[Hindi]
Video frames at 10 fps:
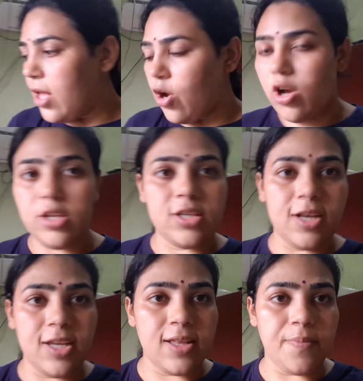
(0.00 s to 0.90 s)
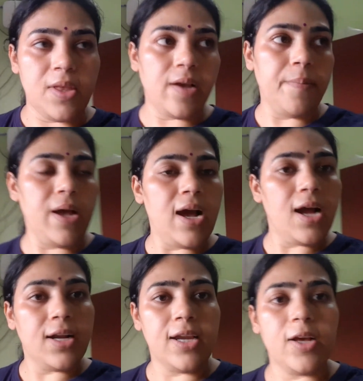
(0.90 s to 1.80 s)
और तभी तब तक मैं
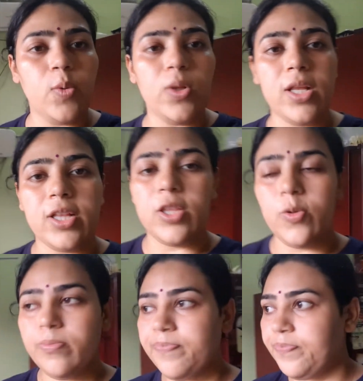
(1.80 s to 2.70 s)
आटा गूंद लेती हूँ